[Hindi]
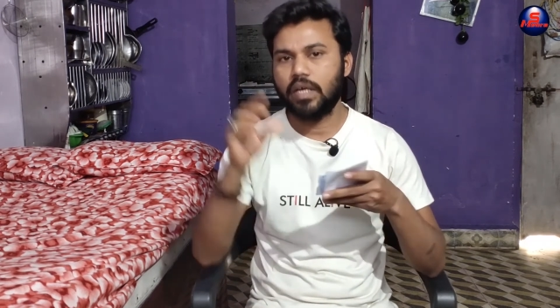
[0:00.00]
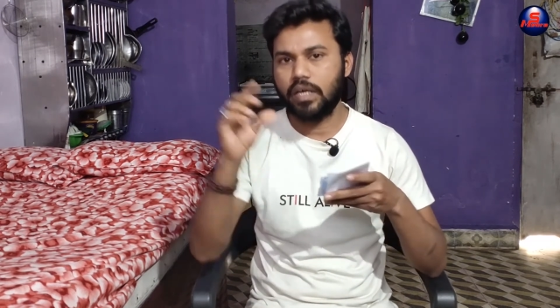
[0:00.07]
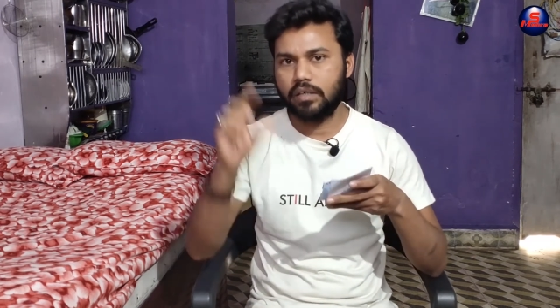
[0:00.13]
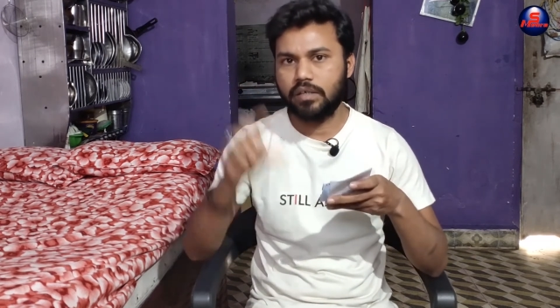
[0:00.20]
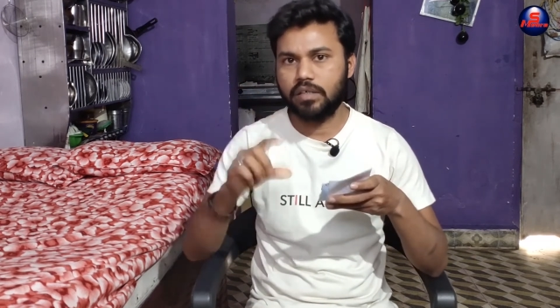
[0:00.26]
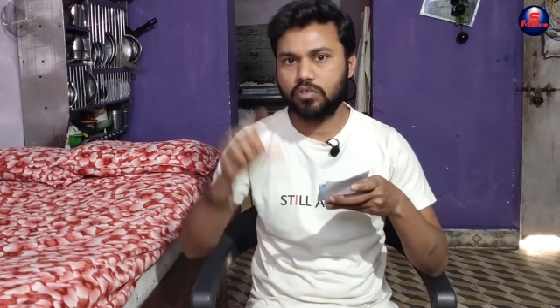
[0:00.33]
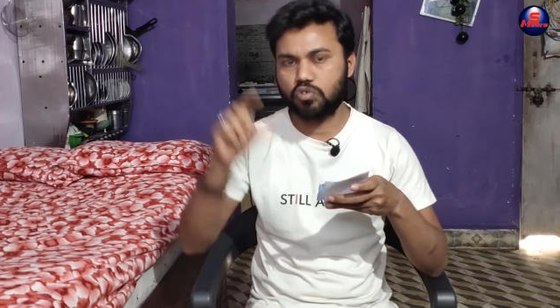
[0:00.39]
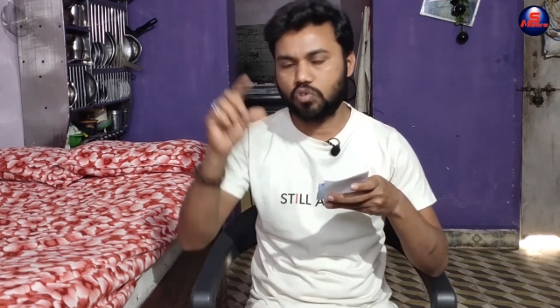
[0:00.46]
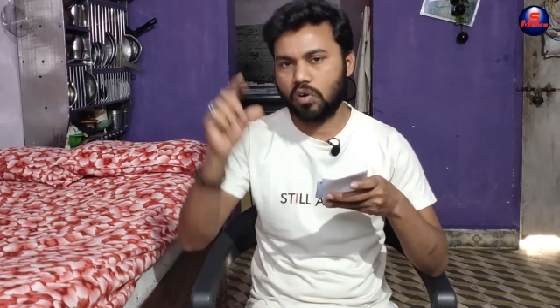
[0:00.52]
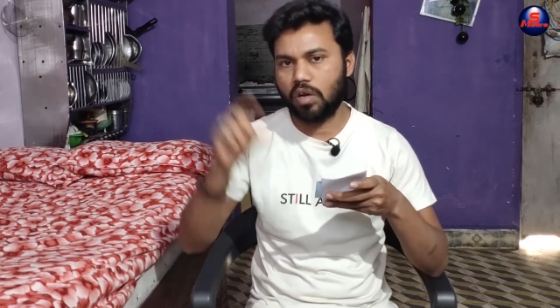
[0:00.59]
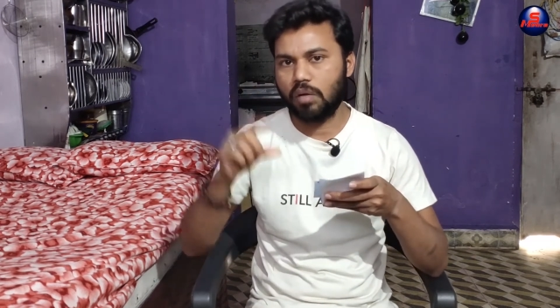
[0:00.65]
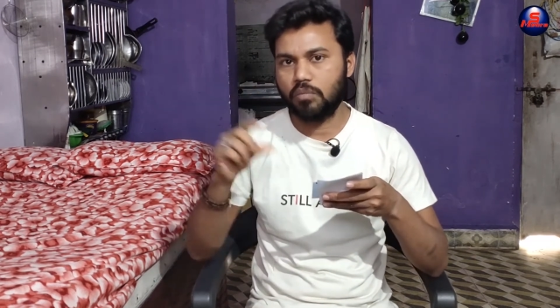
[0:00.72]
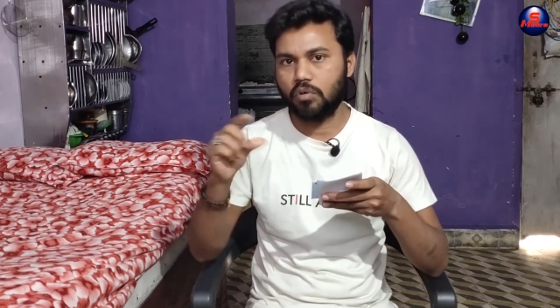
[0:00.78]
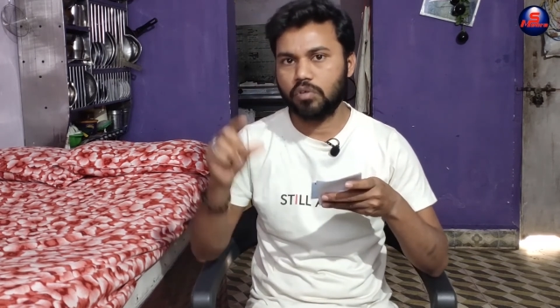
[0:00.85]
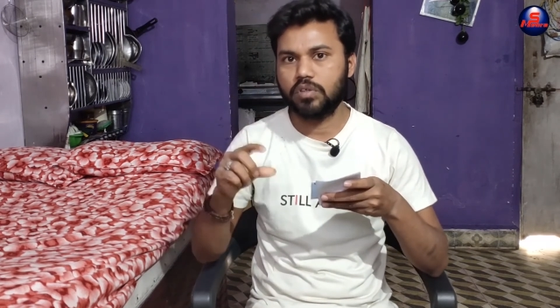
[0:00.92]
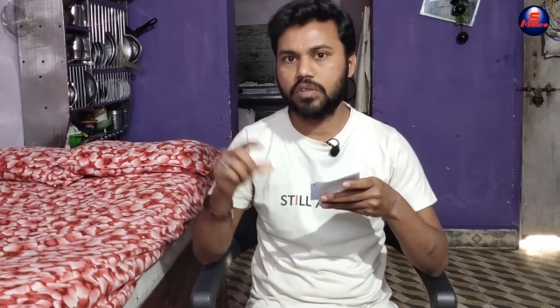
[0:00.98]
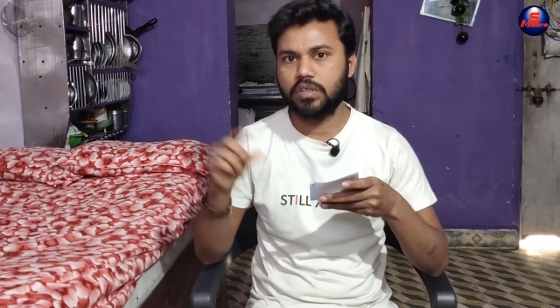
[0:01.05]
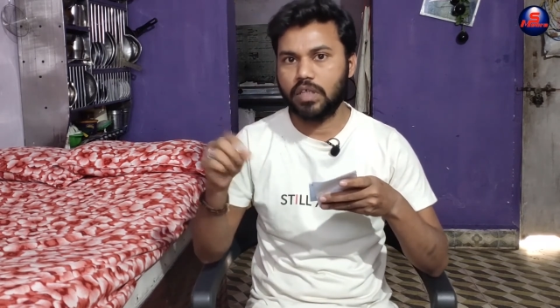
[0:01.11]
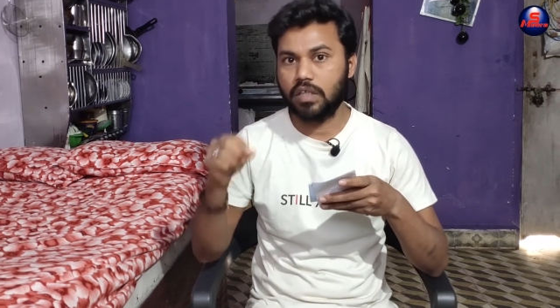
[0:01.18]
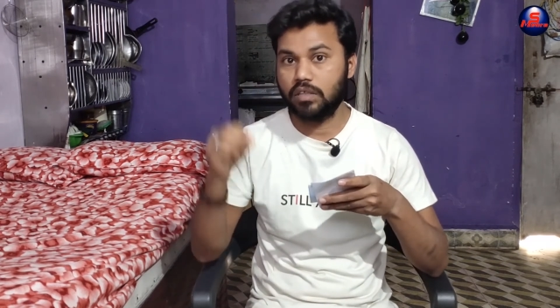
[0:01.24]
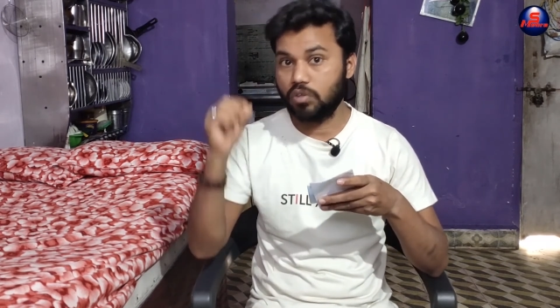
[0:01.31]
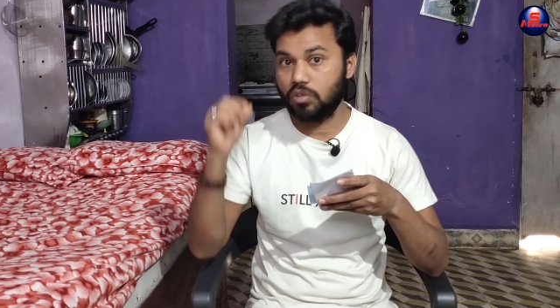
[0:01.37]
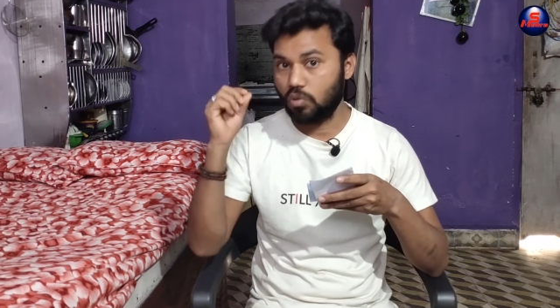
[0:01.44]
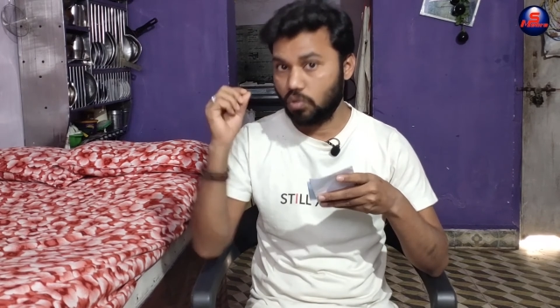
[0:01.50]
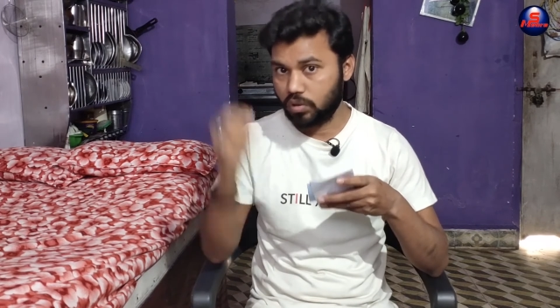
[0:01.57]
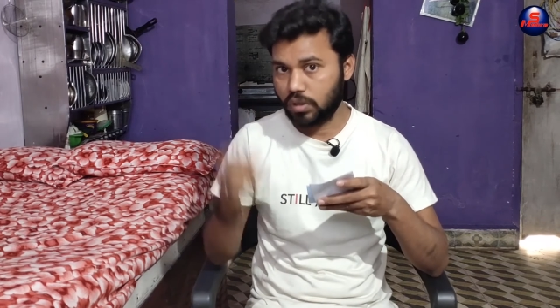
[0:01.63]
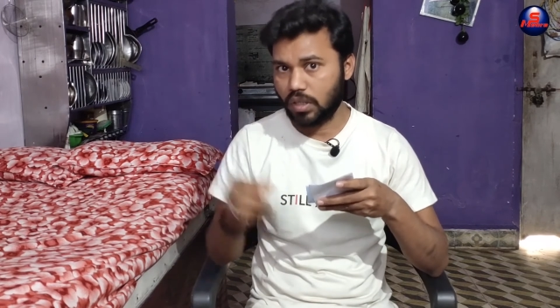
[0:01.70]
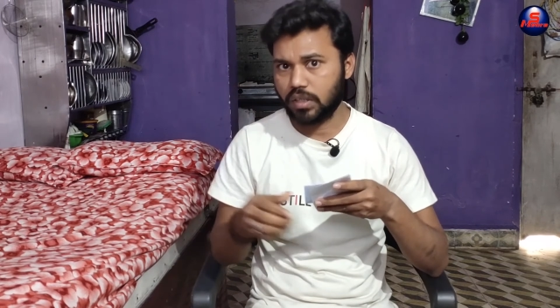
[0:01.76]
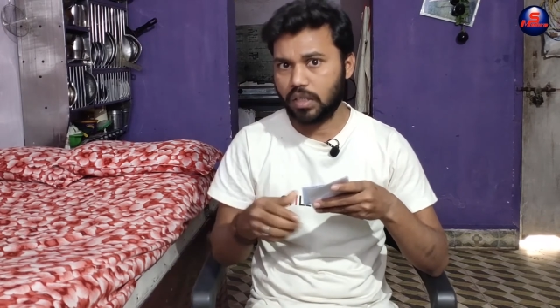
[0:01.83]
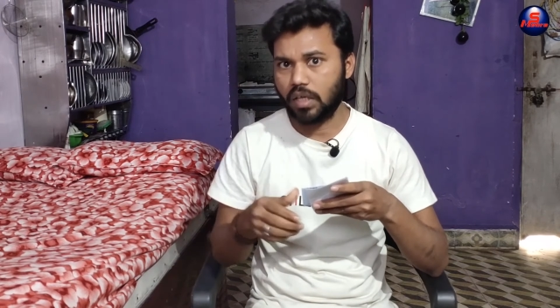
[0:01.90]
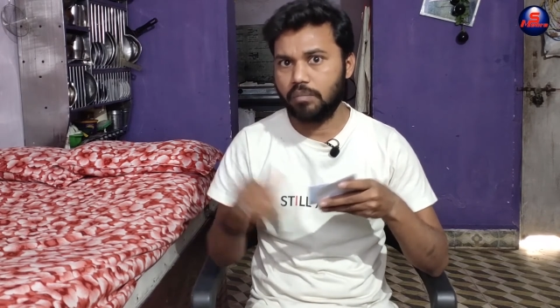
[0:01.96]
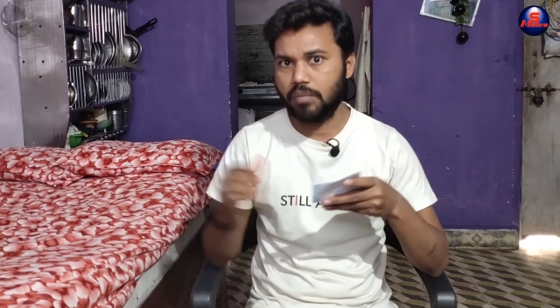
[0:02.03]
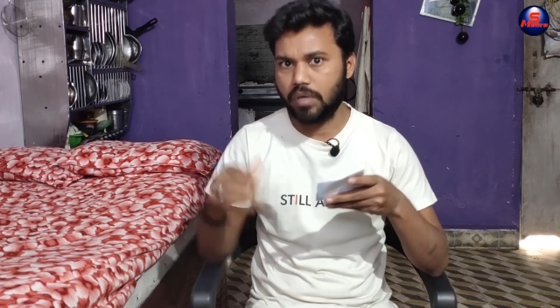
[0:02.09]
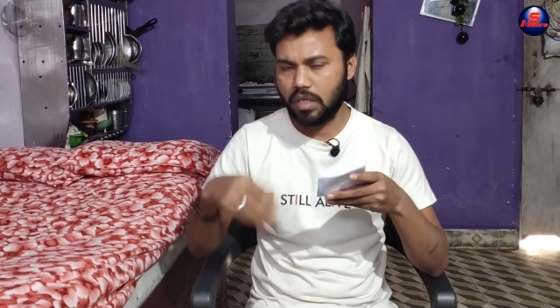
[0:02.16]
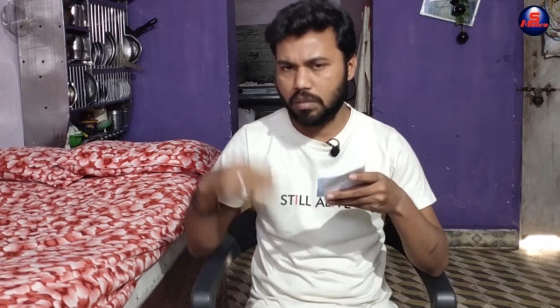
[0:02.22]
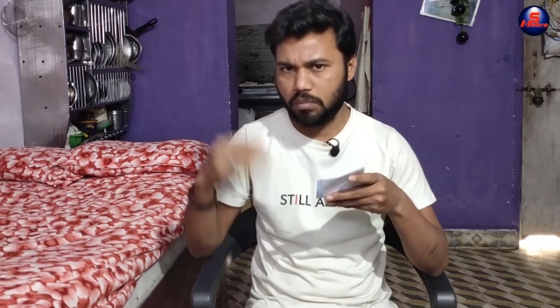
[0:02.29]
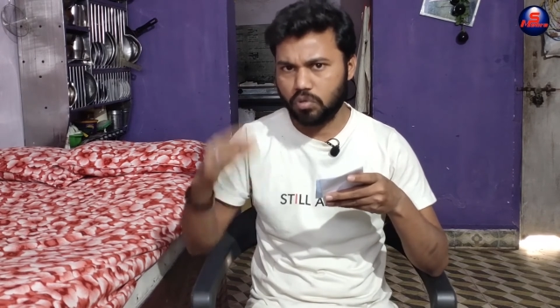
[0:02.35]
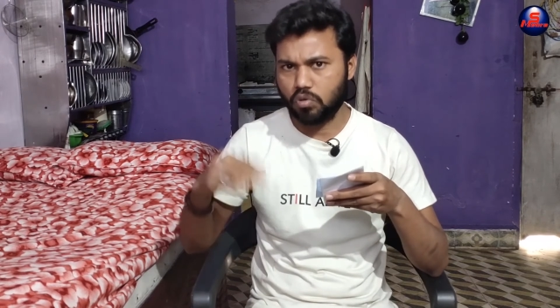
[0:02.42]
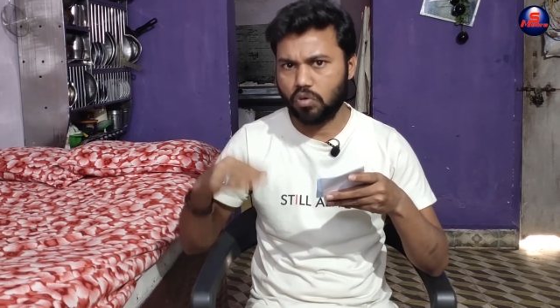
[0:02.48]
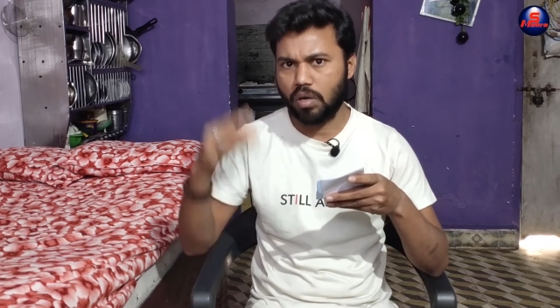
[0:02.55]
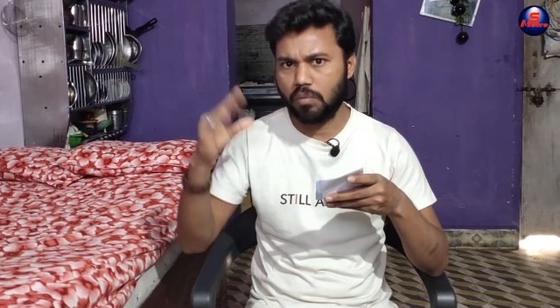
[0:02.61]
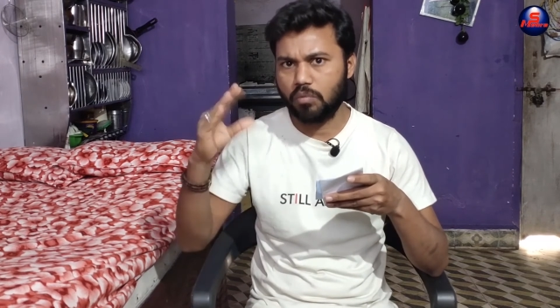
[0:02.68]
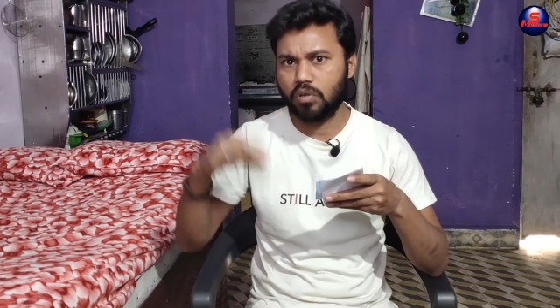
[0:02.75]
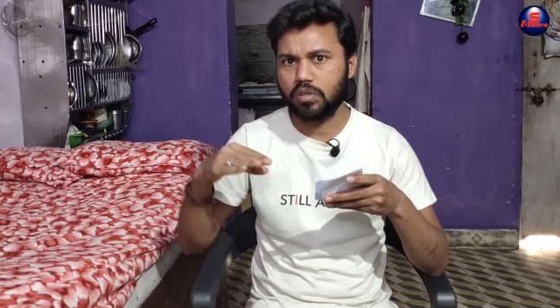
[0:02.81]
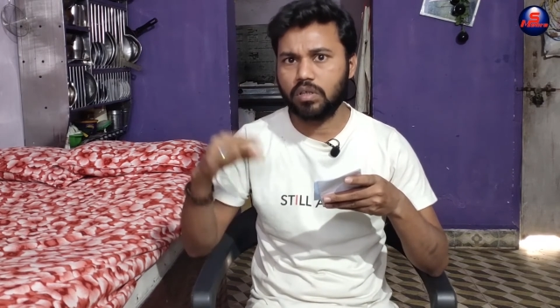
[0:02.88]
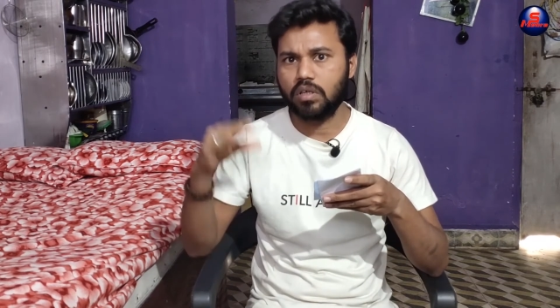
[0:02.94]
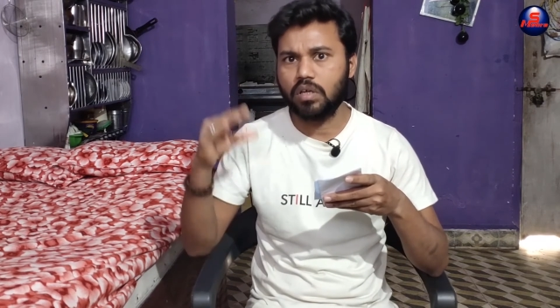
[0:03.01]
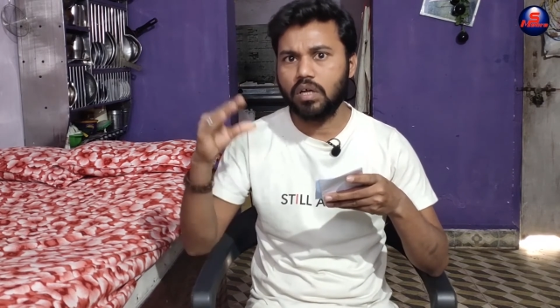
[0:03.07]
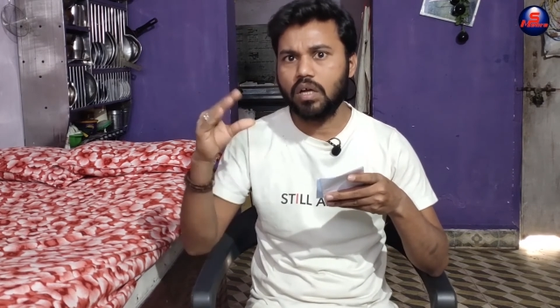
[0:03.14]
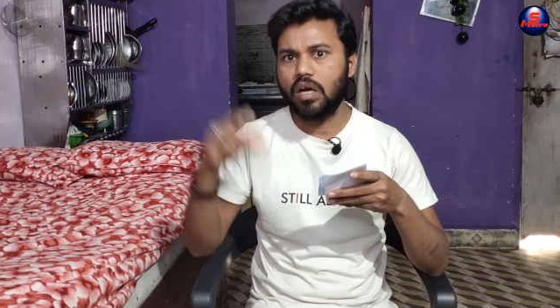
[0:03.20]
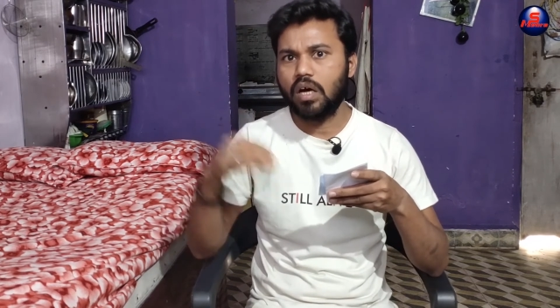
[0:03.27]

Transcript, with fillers: एड्रेस थोड़ा बहुत चेंज हो सकता है मैंने भी थोड़ा बहुत